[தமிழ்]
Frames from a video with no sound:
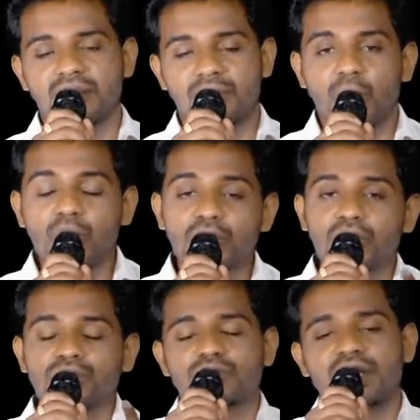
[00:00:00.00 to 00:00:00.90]
நம்மளை
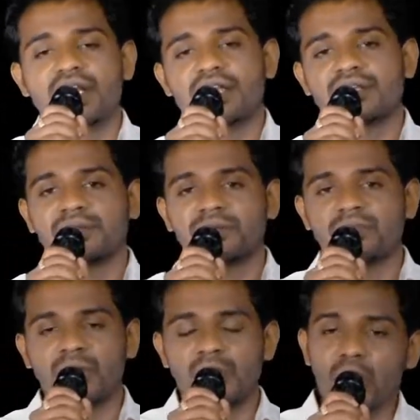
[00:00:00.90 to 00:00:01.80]
ஒன்றும் செய்யாது
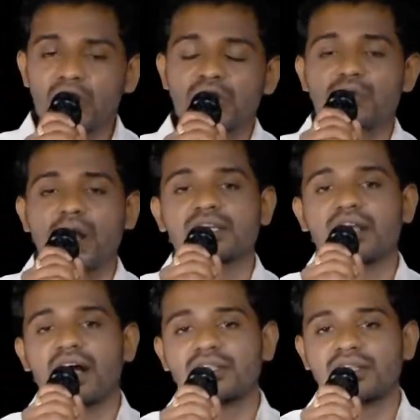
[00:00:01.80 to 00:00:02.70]
நம்மை ஒன்றும்
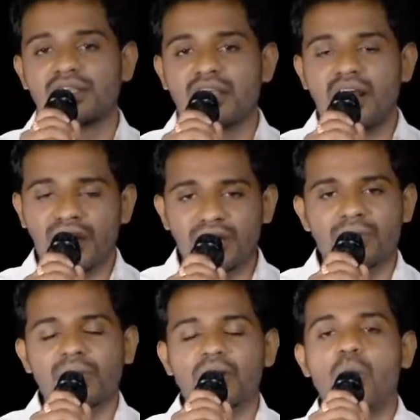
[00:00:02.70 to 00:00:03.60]
அணுகாது
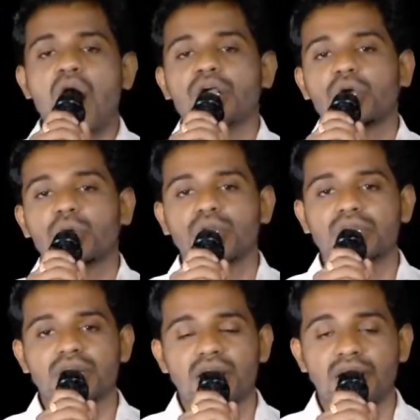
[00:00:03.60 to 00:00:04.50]
ஆண்டவர் நமக்கு வாக்கு
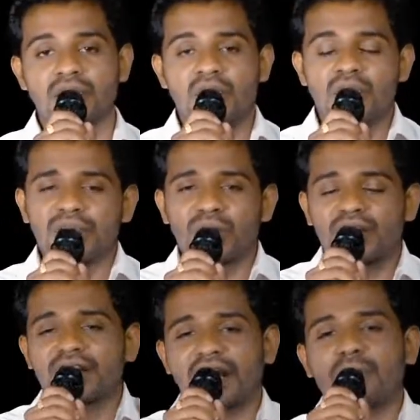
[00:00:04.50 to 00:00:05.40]
கொடுத்துருக்கிறாரு
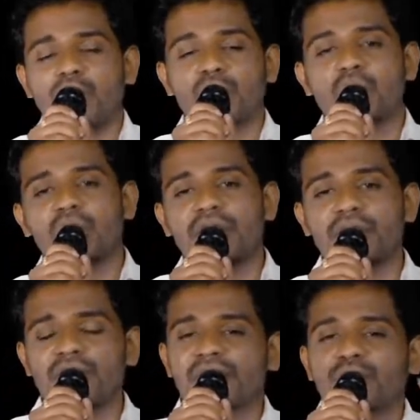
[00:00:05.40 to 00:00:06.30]
இருளில் நடமானும் கொள்ளை
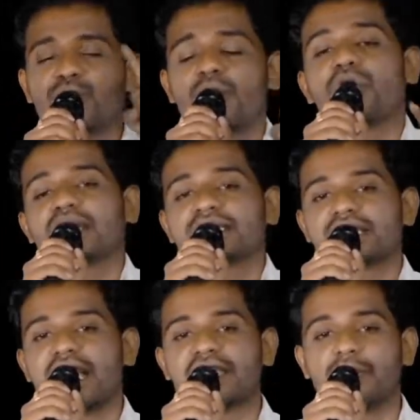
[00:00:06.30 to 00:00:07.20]
நோய் எதுவுமே உங்களை
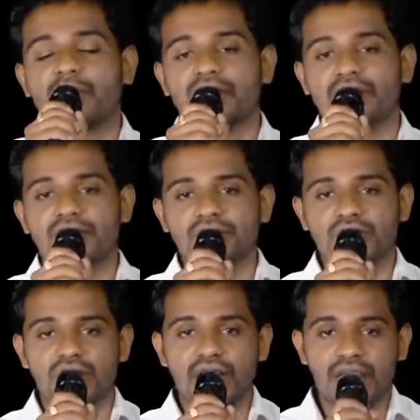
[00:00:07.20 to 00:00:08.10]

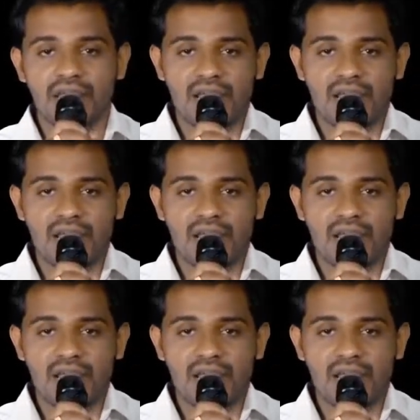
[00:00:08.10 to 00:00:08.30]
சேதப்படுத்தாதுன்னு சொல்லி